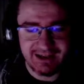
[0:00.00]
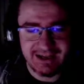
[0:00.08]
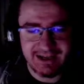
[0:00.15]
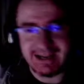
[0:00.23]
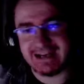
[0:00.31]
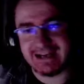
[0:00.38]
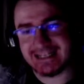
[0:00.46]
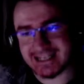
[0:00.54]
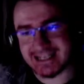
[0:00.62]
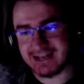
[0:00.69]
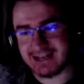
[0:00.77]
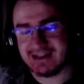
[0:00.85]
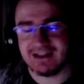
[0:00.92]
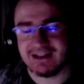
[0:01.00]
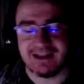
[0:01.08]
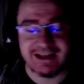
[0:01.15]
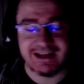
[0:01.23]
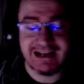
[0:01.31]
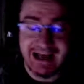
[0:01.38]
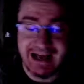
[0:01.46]
y la Alisa
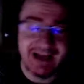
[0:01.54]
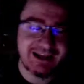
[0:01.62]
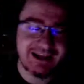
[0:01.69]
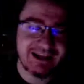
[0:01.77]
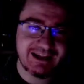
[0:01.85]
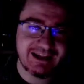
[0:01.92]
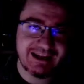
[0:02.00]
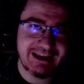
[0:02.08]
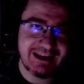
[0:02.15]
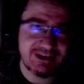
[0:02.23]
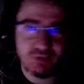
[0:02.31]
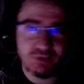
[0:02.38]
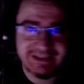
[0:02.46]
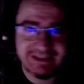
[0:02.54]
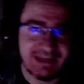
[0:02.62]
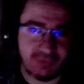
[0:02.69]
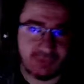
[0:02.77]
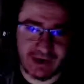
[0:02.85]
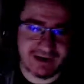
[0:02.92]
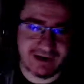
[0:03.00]
y, su mitad
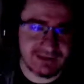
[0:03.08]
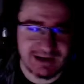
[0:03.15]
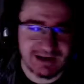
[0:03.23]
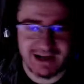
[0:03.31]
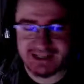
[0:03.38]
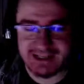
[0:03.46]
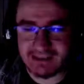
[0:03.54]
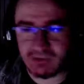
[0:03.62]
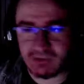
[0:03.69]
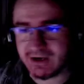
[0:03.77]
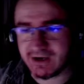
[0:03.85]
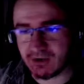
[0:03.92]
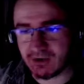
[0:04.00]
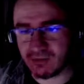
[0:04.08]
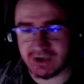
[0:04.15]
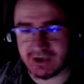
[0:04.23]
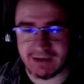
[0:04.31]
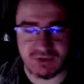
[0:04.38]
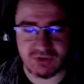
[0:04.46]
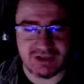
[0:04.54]
buena, la lesa buena, como
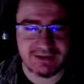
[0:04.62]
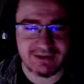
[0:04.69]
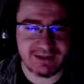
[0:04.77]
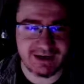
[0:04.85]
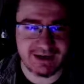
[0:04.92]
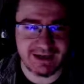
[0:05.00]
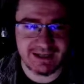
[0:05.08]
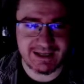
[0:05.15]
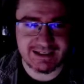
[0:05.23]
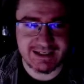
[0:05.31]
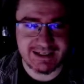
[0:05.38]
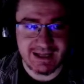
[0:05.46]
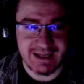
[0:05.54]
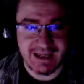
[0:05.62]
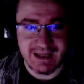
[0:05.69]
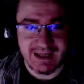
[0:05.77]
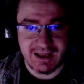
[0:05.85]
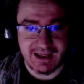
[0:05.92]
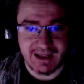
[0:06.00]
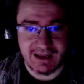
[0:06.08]
queramos hacer, que es
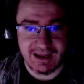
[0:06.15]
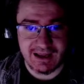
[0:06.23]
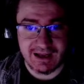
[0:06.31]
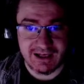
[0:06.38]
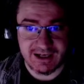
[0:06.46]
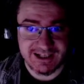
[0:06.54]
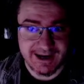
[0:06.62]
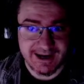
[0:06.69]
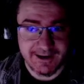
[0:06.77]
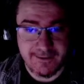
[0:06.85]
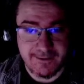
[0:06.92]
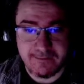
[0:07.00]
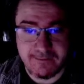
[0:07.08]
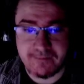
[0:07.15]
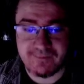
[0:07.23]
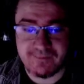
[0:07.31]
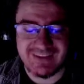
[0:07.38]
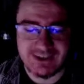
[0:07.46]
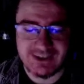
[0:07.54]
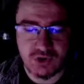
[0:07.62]
sheryl eh, Cheryl.
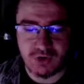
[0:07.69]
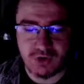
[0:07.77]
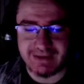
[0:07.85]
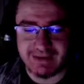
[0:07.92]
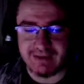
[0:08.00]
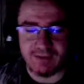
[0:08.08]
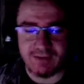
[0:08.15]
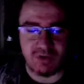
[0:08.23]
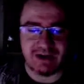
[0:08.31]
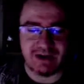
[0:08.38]
Eso no me queda muy